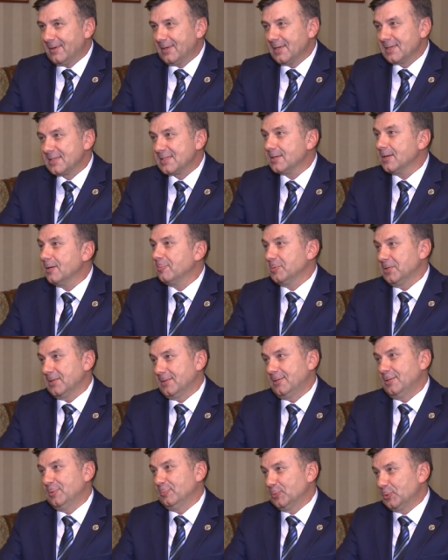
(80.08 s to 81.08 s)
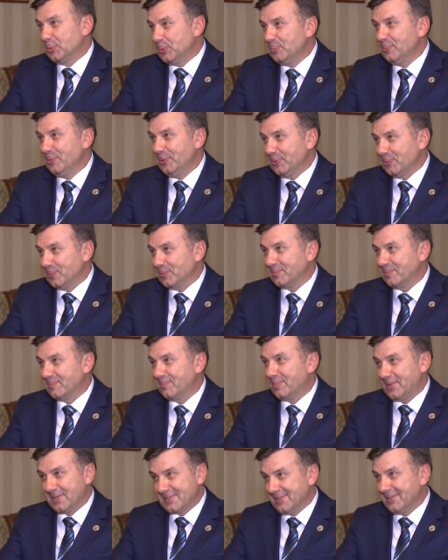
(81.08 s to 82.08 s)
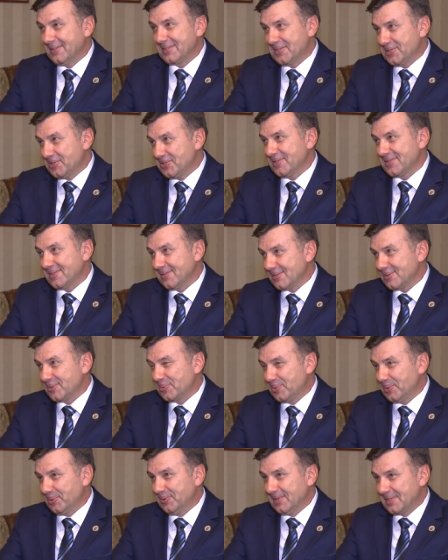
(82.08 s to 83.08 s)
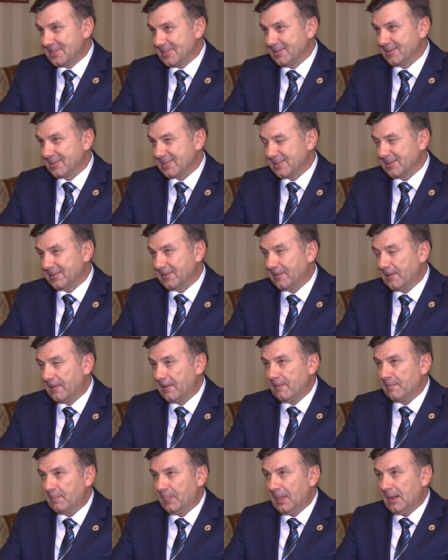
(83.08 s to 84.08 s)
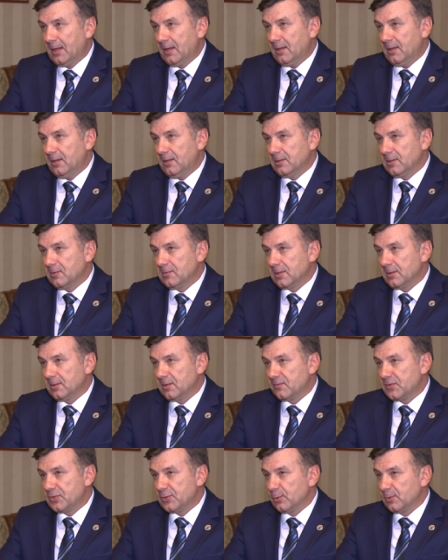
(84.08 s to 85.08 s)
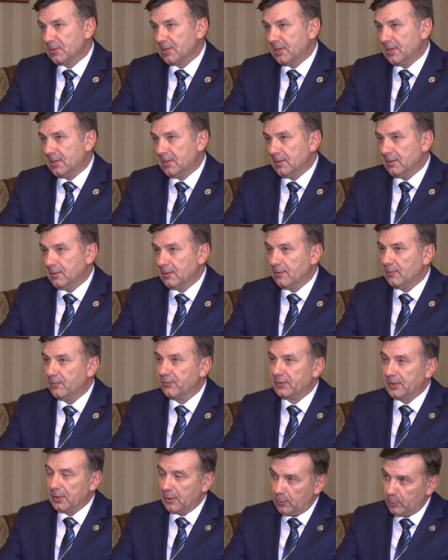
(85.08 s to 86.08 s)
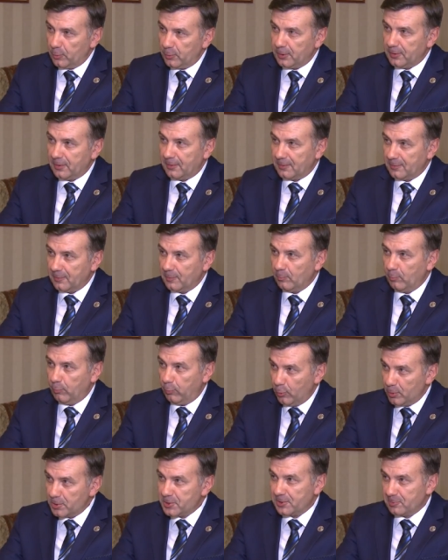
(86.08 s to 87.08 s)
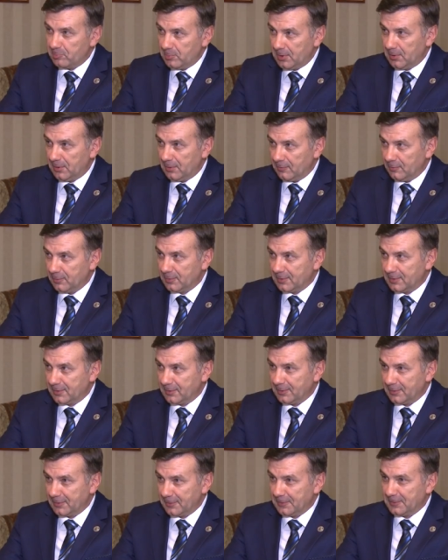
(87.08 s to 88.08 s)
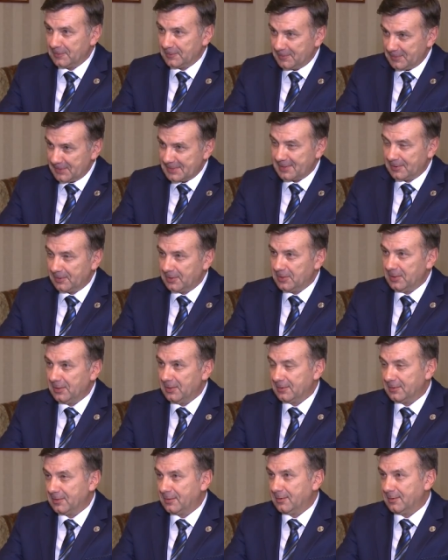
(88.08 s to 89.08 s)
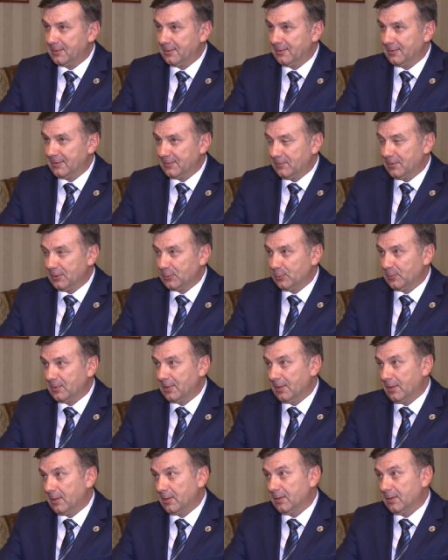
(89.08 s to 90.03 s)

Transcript: Я сам над ним думаю, признаться честно, с рукой на сердце. И, наверное, все-таки второе больше меня вот, э, склоняет к ответу «да».